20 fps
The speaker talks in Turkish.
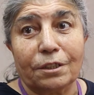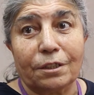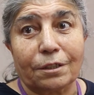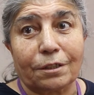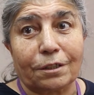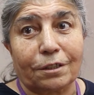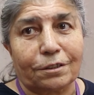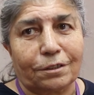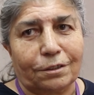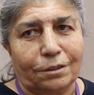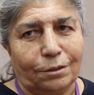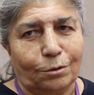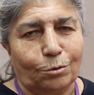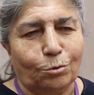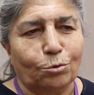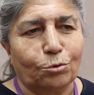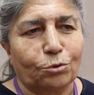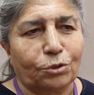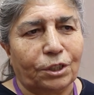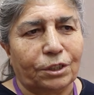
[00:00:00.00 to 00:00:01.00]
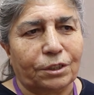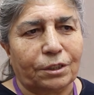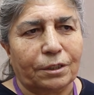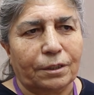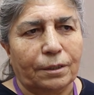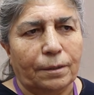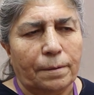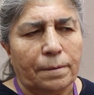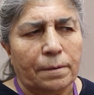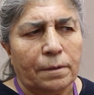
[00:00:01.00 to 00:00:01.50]
iki katı, üç
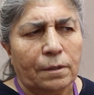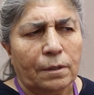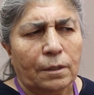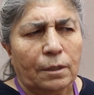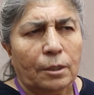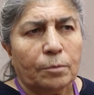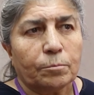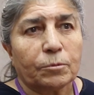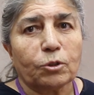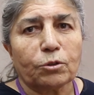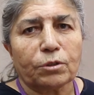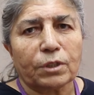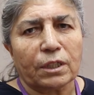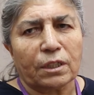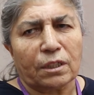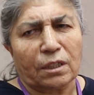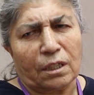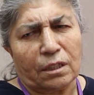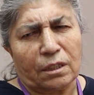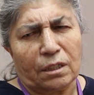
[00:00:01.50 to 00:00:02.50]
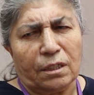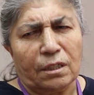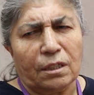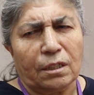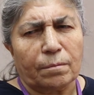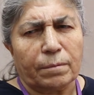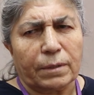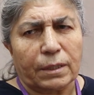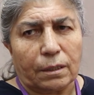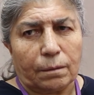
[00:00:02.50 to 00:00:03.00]
katı. Dört
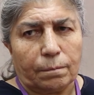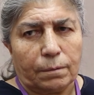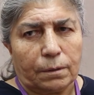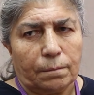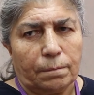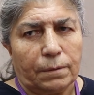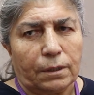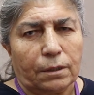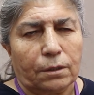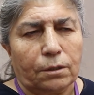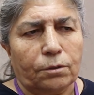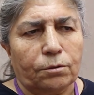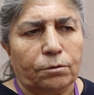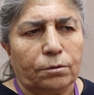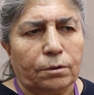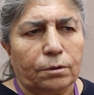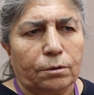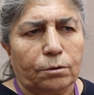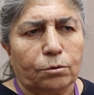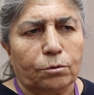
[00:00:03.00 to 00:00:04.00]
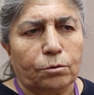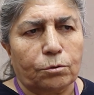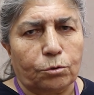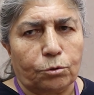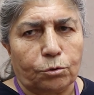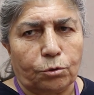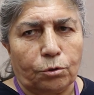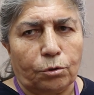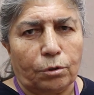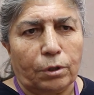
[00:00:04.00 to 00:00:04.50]
erkeklerle beraber bırakıyor,
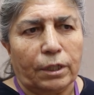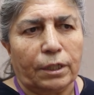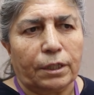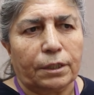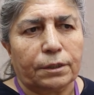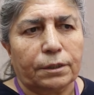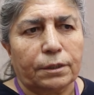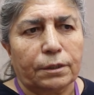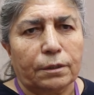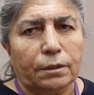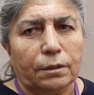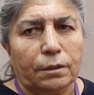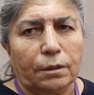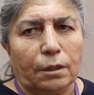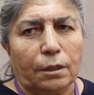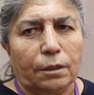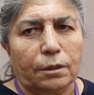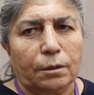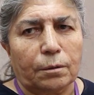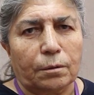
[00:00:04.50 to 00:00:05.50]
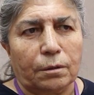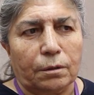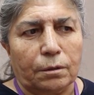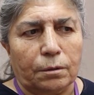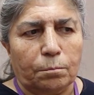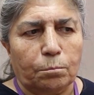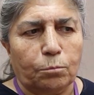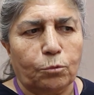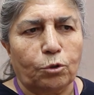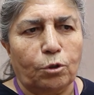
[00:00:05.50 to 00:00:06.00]
tutuyorlardı aynı
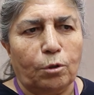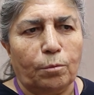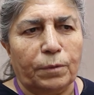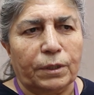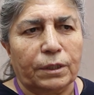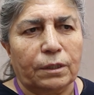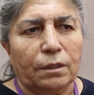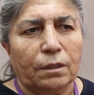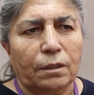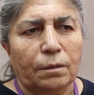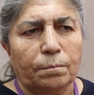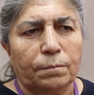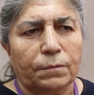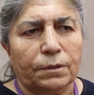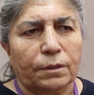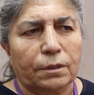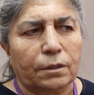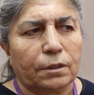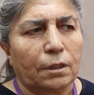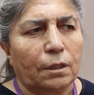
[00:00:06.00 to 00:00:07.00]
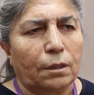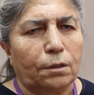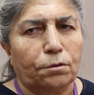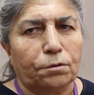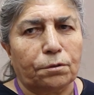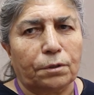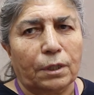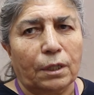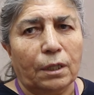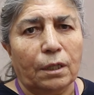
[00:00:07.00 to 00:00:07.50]
bölmede, bir
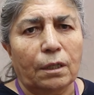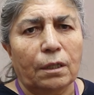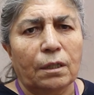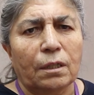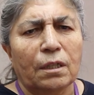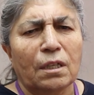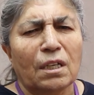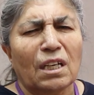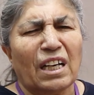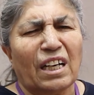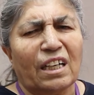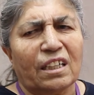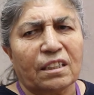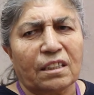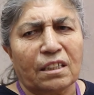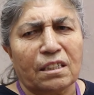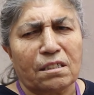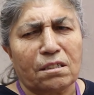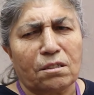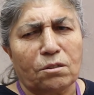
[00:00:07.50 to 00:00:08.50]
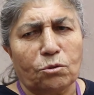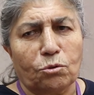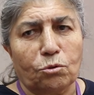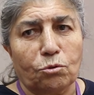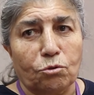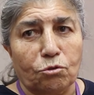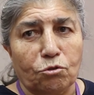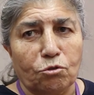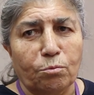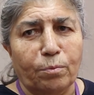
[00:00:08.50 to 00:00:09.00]
salonda. Herkesin
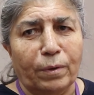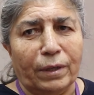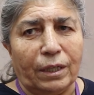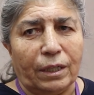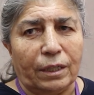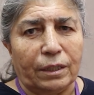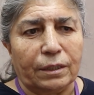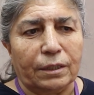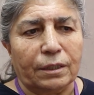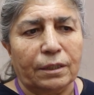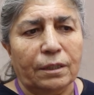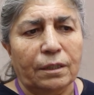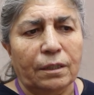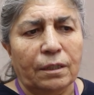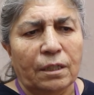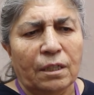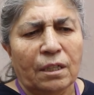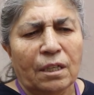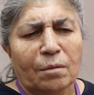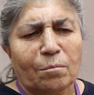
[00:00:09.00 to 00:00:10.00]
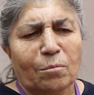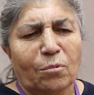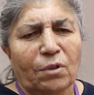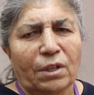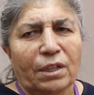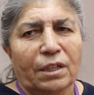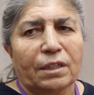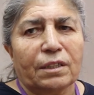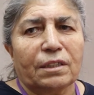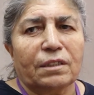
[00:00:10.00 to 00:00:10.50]
gözü bağlı.
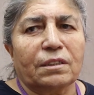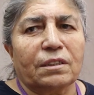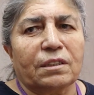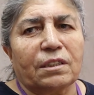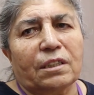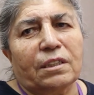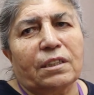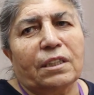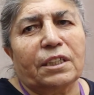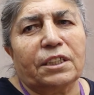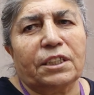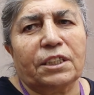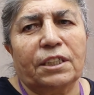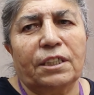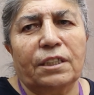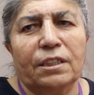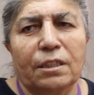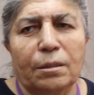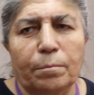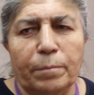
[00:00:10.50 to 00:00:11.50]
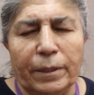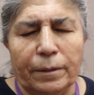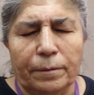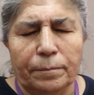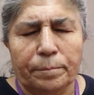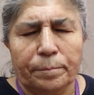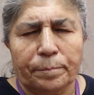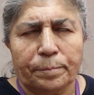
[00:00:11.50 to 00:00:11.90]
Böyle insanlar şey gibi,